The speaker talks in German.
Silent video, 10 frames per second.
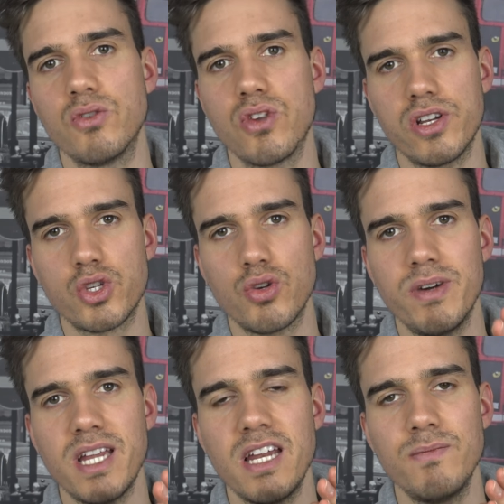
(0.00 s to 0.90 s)
Du solltest
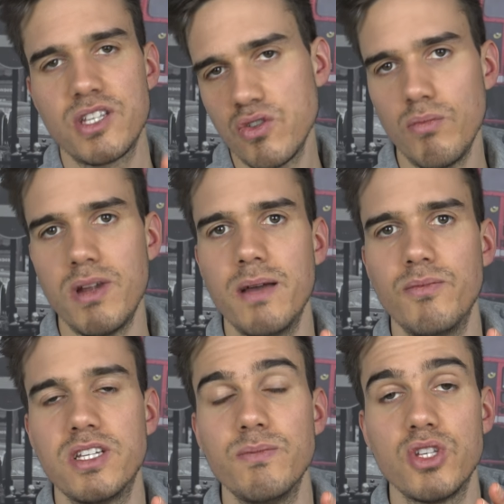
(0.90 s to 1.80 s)
schon bei deiner Mission
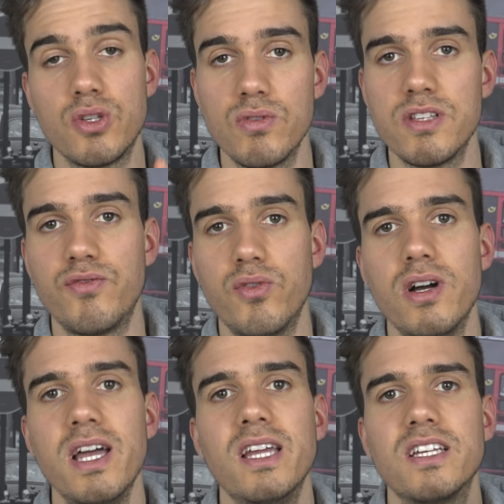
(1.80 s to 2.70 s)
bleiben und die Mission sieht
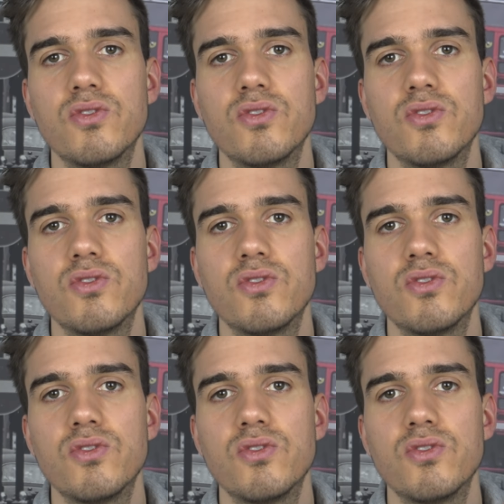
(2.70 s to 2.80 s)
vor,